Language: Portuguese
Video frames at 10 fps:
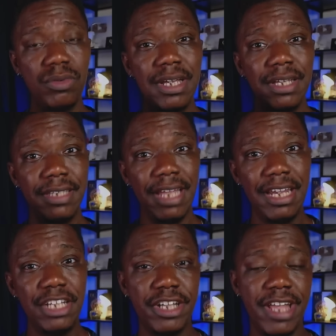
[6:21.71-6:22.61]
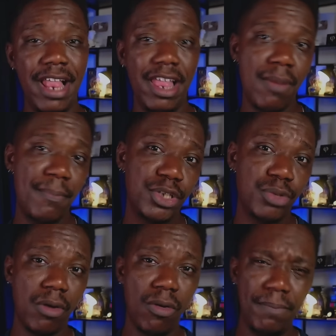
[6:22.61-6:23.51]
dele de que ela era uma pessoa
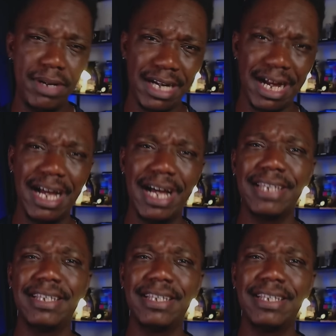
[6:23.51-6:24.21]
complicada,